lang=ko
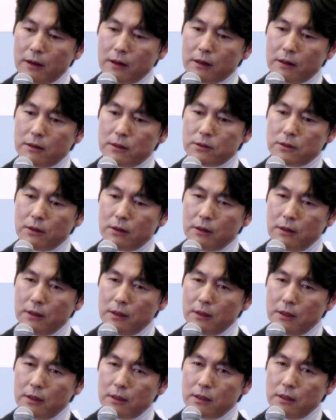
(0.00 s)
그래서
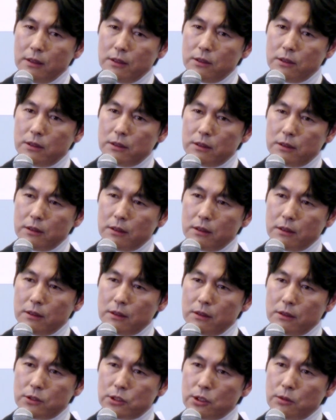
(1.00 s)
이
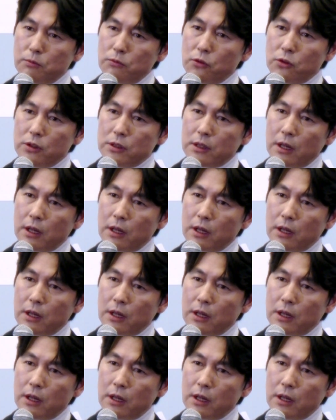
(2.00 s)
침묵이